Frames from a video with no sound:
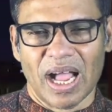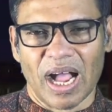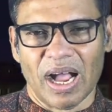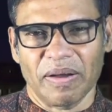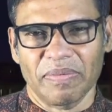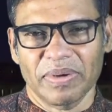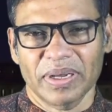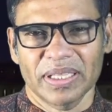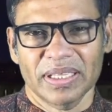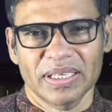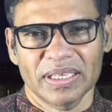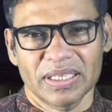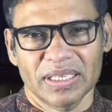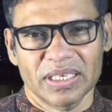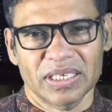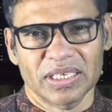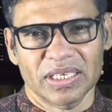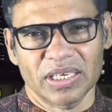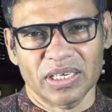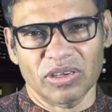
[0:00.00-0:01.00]
আমাদের
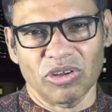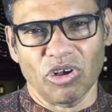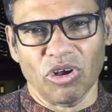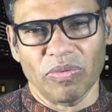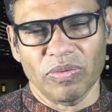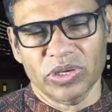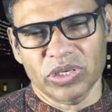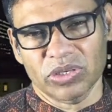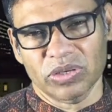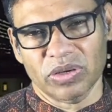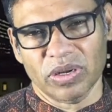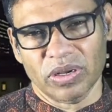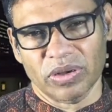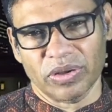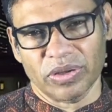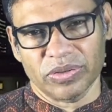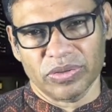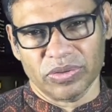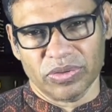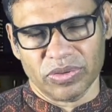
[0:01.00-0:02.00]
দেশে গবেষণা
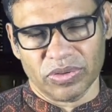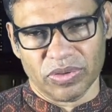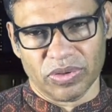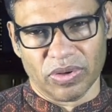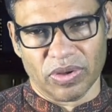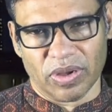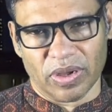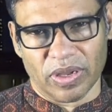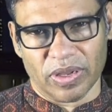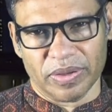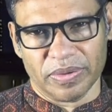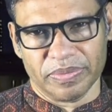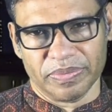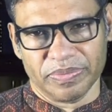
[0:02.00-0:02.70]
কতটুকু হয়